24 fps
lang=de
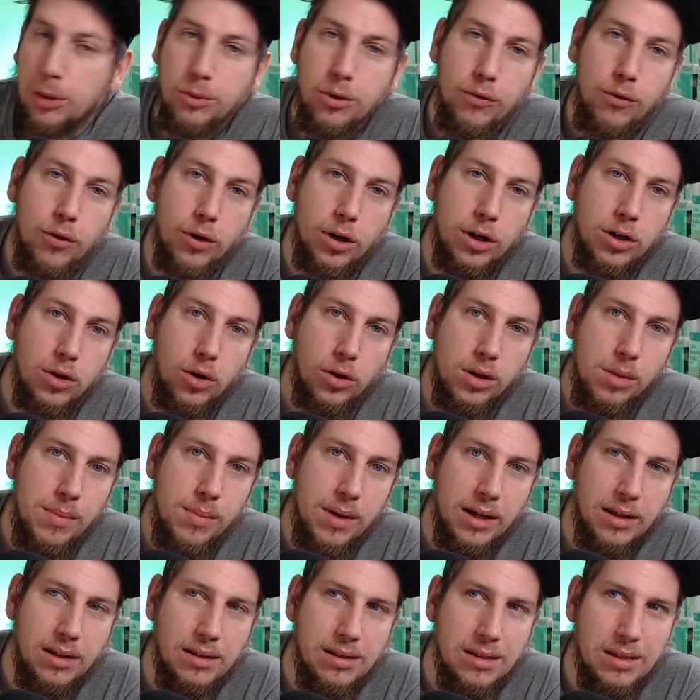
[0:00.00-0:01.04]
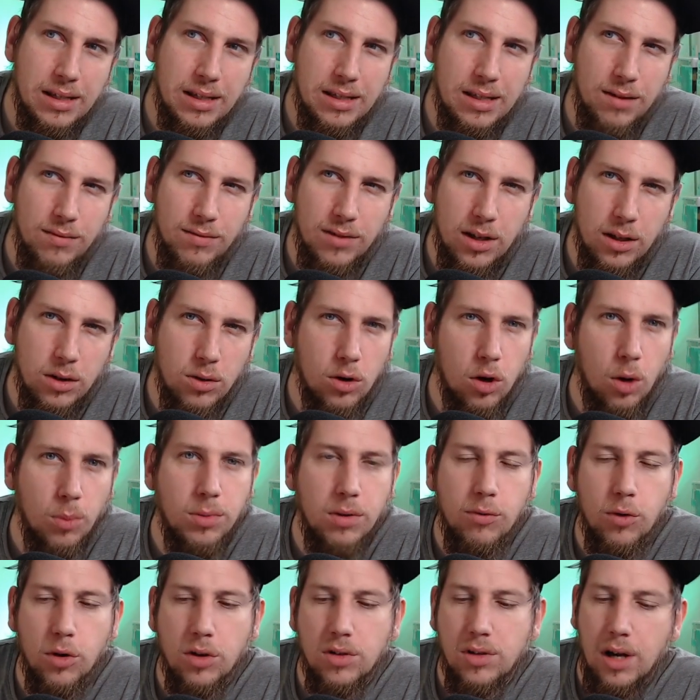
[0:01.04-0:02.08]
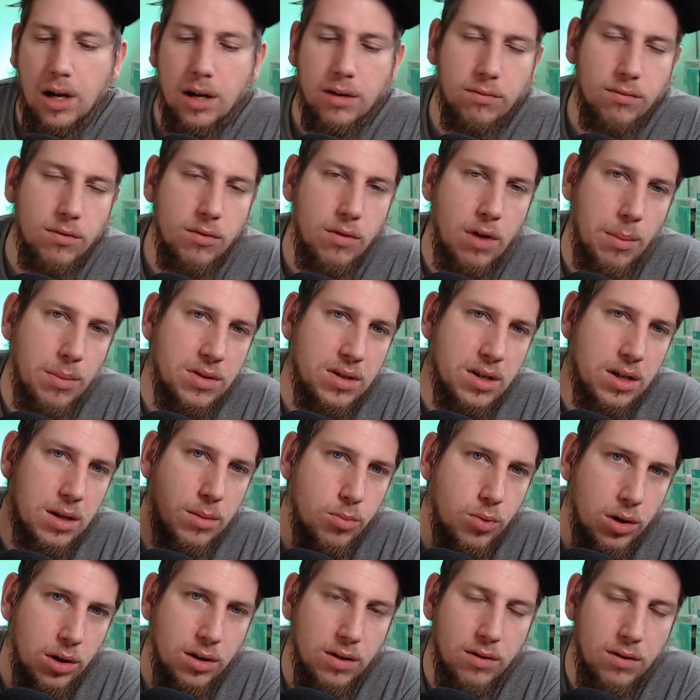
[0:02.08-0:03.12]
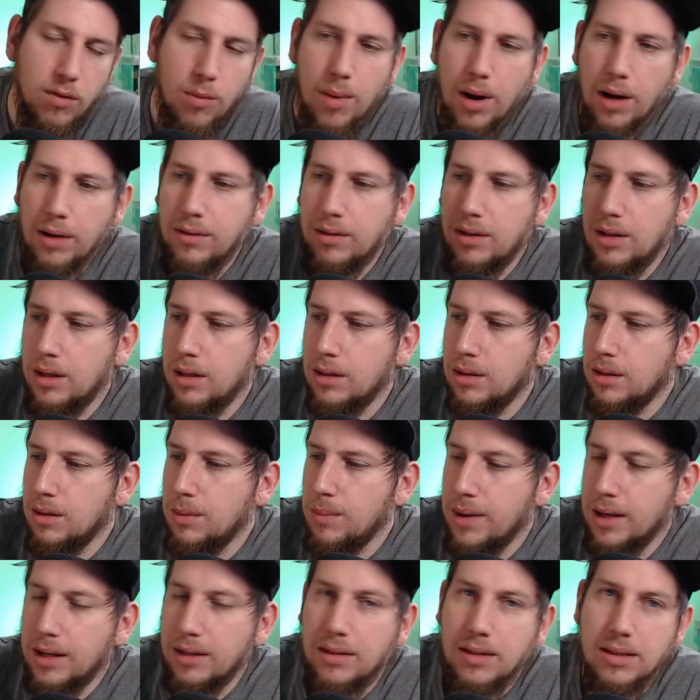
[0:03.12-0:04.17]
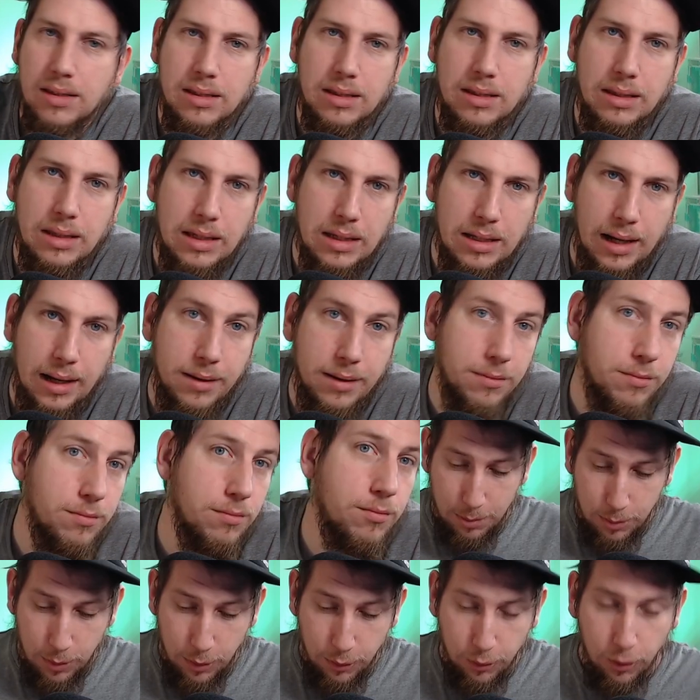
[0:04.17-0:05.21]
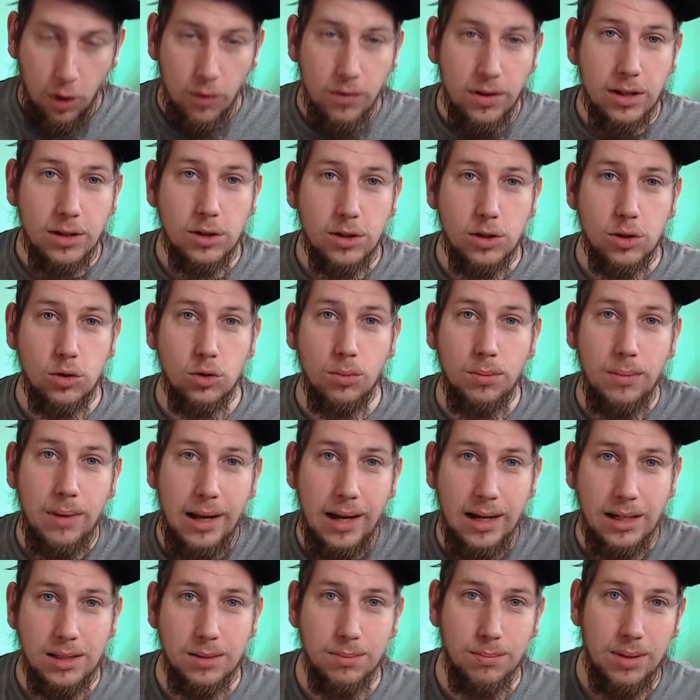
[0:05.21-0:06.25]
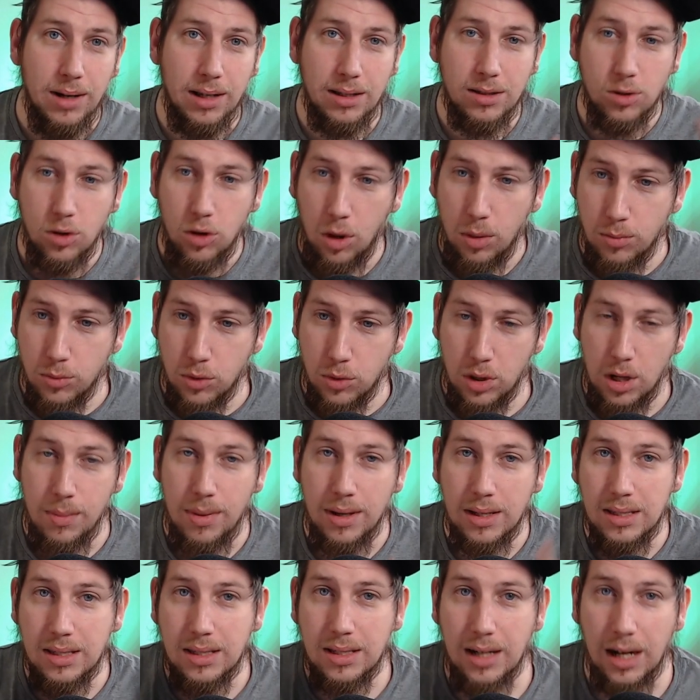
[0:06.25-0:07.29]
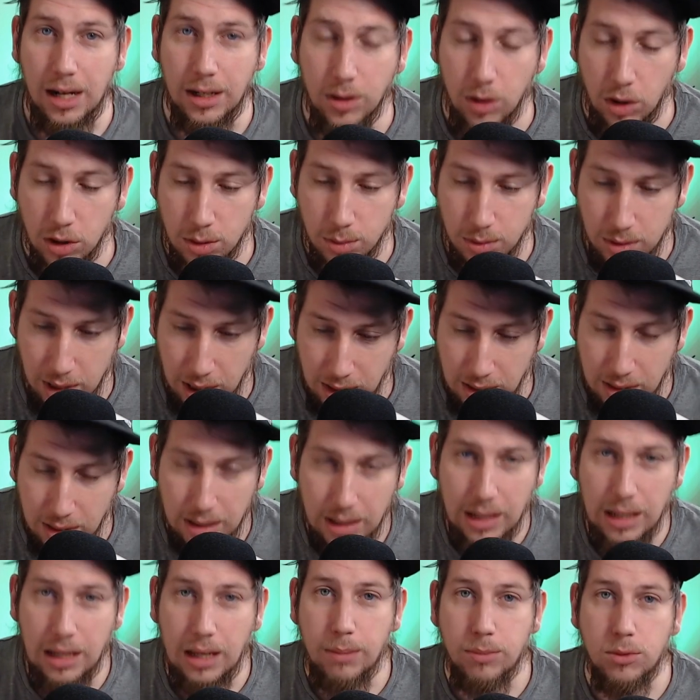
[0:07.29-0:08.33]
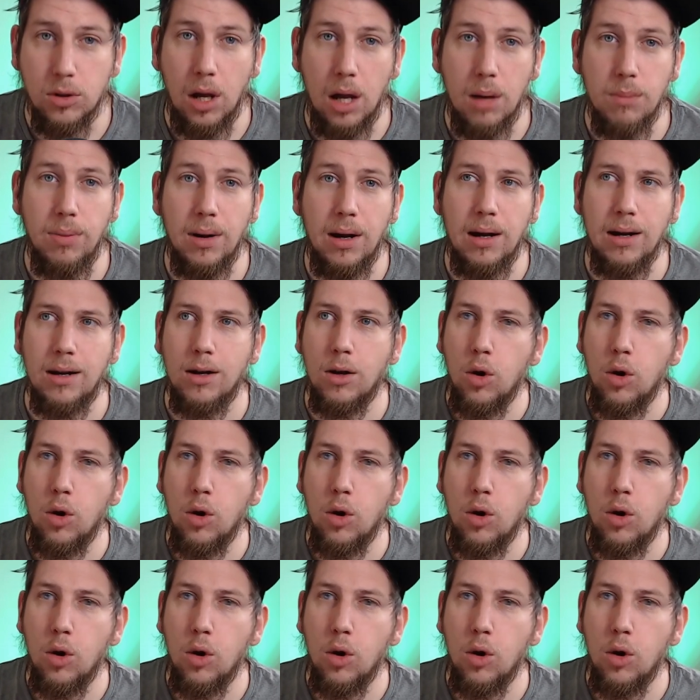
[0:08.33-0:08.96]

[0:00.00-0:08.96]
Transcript: die wirklich auch in die Megatins drin sein wird oder ob die wirklich sagen, wir haben jetzt hier den Print, wir machen die in die Megatins nicht rein. Bevor wir jetzt zum ersten Platz kommen, zu der besten Karte aus dem Set, gibt es auch ein paar